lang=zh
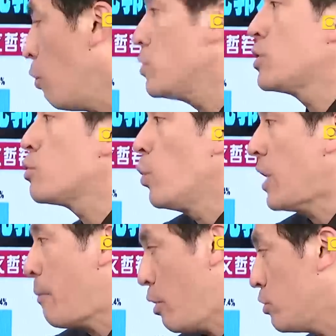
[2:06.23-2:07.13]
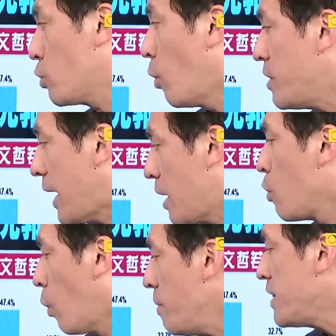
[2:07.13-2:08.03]
或者是郭台铭，或者国民党、
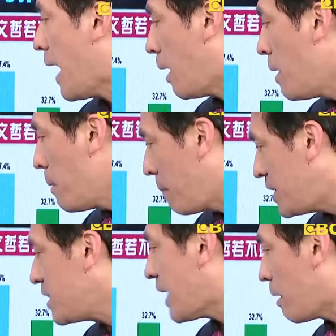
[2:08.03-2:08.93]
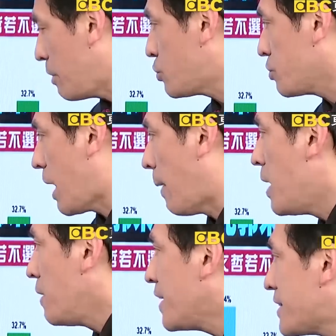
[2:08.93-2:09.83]
国民党、民进党、民众党嘛。
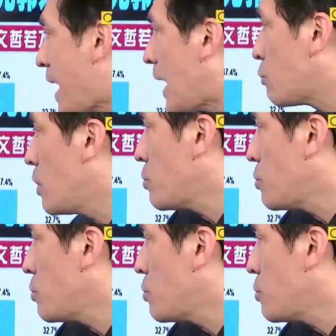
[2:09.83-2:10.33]
那萨卡都的